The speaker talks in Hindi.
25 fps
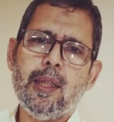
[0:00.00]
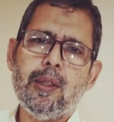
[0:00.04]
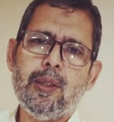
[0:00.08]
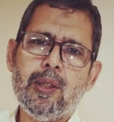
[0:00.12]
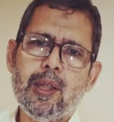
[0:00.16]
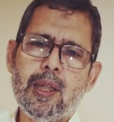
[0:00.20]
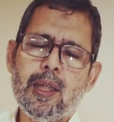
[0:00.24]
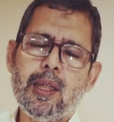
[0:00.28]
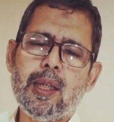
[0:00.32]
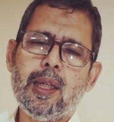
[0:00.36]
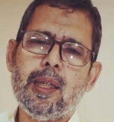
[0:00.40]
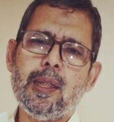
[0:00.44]
ने
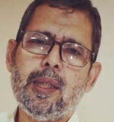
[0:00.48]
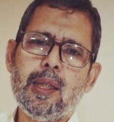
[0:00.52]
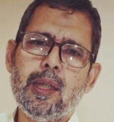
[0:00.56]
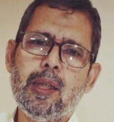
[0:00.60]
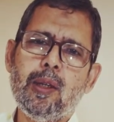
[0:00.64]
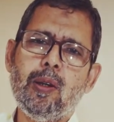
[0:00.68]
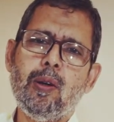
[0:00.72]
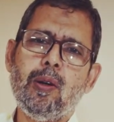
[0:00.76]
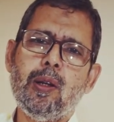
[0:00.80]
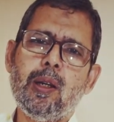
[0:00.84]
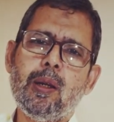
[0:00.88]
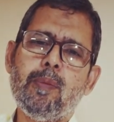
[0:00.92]
शिरकत
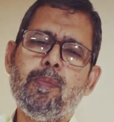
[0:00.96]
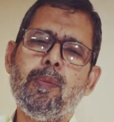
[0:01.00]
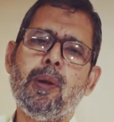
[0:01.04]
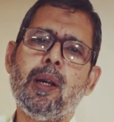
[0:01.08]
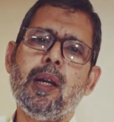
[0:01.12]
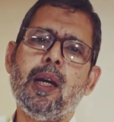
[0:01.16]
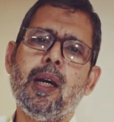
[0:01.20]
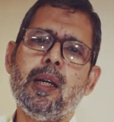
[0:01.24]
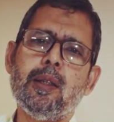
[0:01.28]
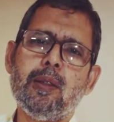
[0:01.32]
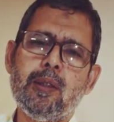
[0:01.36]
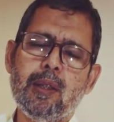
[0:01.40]
की और एक
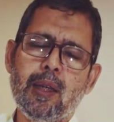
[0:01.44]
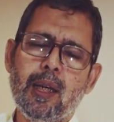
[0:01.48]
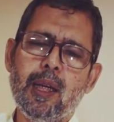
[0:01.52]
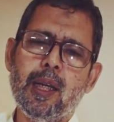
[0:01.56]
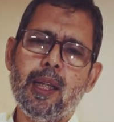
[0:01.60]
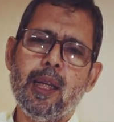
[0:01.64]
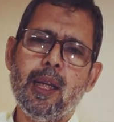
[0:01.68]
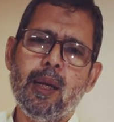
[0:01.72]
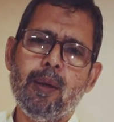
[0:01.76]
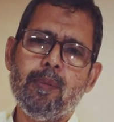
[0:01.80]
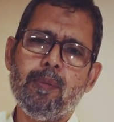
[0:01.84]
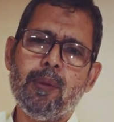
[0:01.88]
बड़ा अच्छा
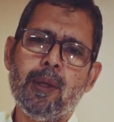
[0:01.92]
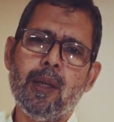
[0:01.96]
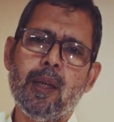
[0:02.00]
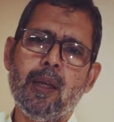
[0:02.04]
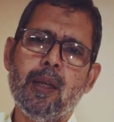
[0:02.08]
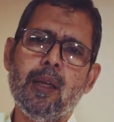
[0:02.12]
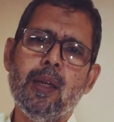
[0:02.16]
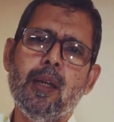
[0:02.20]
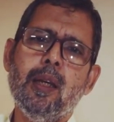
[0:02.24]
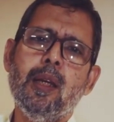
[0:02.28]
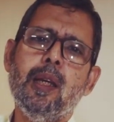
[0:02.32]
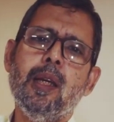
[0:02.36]
इलामिया
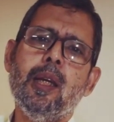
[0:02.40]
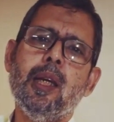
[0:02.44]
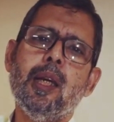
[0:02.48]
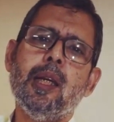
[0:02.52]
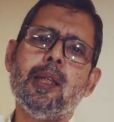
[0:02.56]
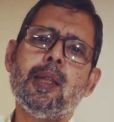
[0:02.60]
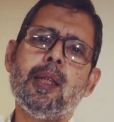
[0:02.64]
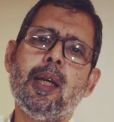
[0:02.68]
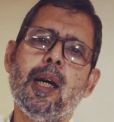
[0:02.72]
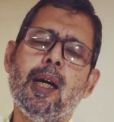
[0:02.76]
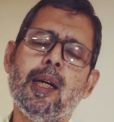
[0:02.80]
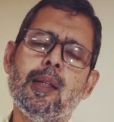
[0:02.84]

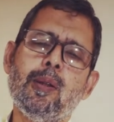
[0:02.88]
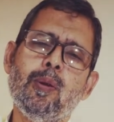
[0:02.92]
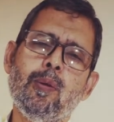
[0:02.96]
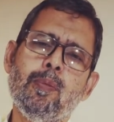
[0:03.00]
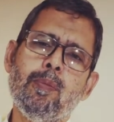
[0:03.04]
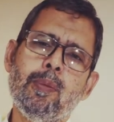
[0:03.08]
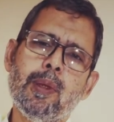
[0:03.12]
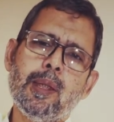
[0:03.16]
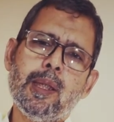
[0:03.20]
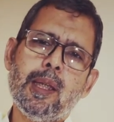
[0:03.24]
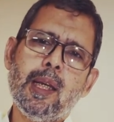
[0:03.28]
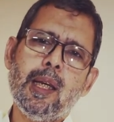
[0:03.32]
इतिहाद
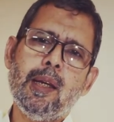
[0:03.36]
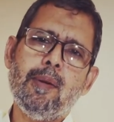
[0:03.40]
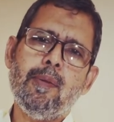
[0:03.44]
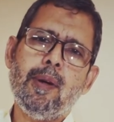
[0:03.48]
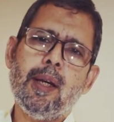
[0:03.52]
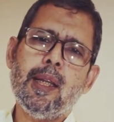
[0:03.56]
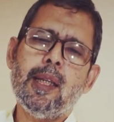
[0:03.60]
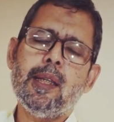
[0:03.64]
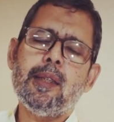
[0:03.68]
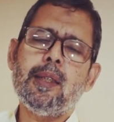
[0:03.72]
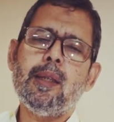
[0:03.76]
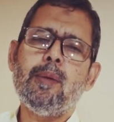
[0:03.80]
उम्मत के
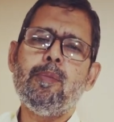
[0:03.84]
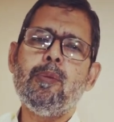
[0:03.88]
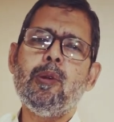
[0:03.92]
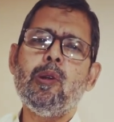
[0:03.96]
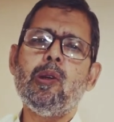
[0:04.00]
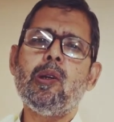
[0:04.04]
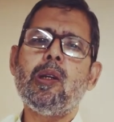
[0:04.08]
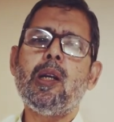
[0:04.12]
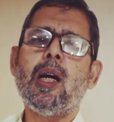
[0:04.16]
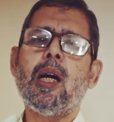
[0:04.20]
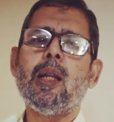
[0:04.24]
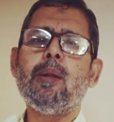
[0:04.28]
हवाले से भी
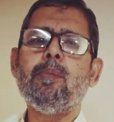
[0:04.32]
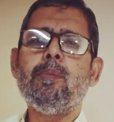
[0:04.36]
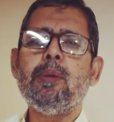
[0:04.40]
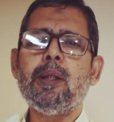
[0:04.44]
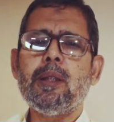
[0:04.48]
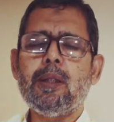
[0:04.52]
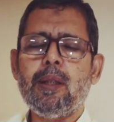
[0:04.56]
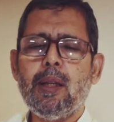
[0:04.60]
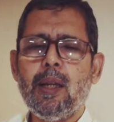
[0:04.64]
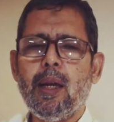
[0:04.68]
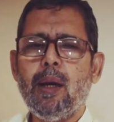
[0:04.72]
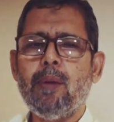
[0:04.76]
और आलम
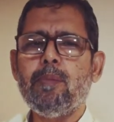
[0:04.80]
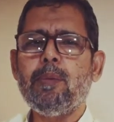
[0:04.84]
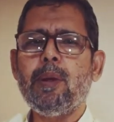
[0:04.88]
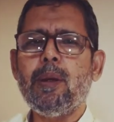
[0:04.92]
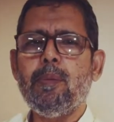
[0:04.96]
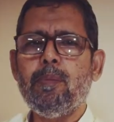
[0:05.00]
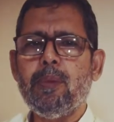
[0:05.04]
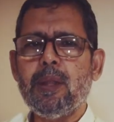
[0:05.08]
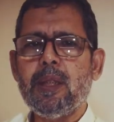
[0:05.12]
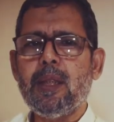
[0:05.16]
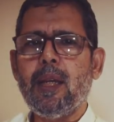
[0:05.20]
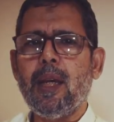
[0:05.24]
इस्लाम
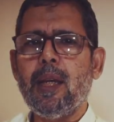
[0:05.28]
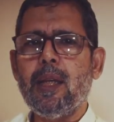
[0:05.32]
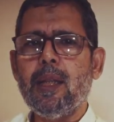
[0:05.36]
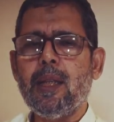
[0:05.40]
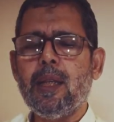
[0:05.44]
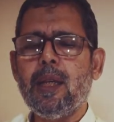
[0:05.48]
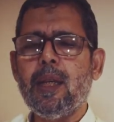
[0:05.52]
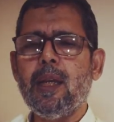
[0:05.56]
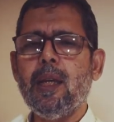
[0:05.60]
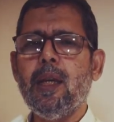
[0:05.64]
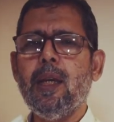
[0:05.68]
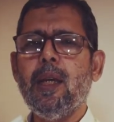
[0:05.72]
के मसाइल
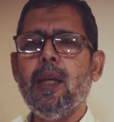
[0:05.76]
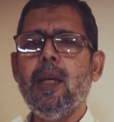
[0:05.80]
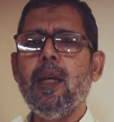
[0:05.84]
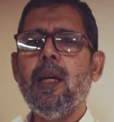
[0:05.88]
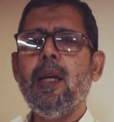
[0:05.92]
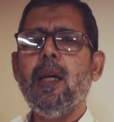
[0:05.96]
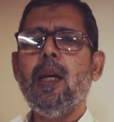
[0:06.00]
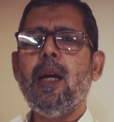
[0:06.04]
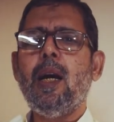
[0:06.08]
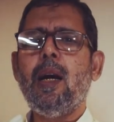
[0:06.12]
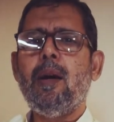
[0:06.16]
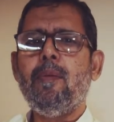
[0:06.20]
के
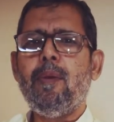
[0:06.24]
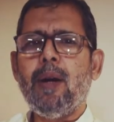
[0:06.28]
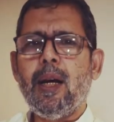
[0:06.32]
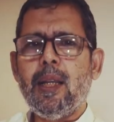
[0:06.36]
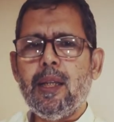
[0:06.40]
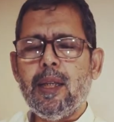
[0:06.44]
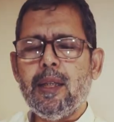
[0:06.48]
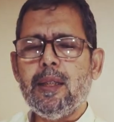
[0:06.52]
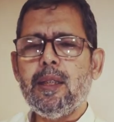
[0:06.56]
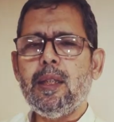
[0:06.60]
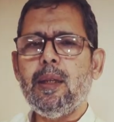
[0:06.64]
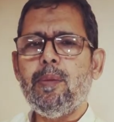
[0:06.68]

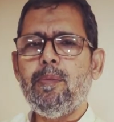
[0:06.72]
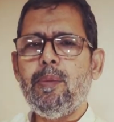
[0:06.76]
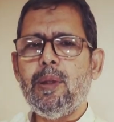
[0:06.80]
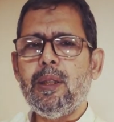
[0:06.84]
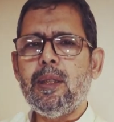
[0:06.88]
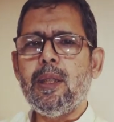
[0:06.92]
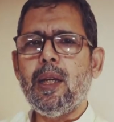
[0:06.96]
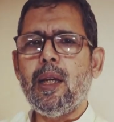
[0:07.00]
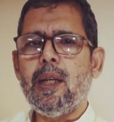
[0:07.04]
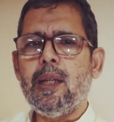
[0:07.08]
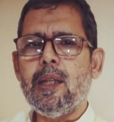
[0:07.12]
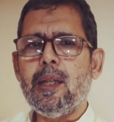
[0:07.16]
हवाले से भी
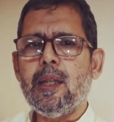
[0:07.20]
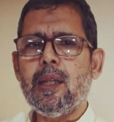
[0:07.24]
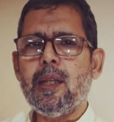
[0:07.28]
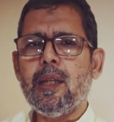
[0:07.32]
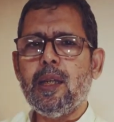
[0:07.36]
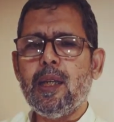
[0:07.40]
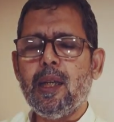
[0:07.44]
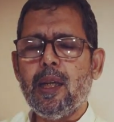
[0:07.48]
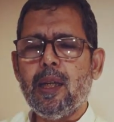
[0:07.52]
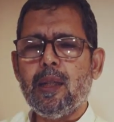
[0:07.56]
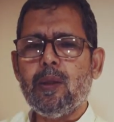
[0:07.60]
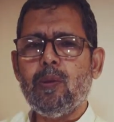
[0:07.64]
जारी
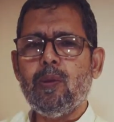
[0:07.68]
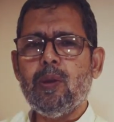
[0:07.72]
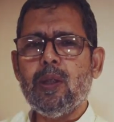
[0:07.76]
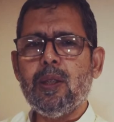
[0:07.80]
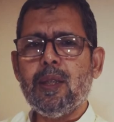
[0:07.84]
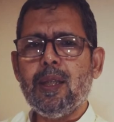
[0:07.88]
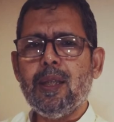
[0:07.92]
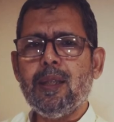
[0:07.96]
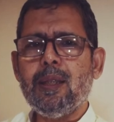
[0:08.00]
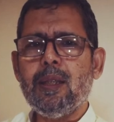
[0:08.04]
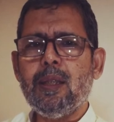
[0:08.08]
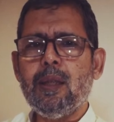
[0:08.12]
किया तो
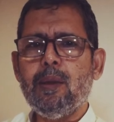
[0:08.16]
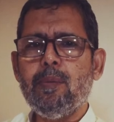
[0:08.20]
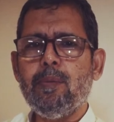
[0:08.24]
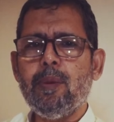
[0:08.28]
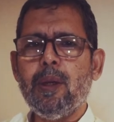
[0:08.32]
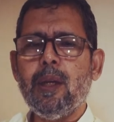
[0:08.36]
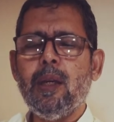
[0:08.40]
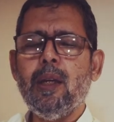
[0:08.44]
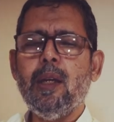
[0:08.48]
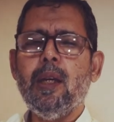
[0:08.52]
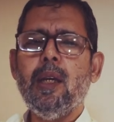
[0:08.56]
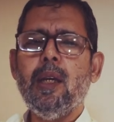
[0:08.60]
इस सिलसिले में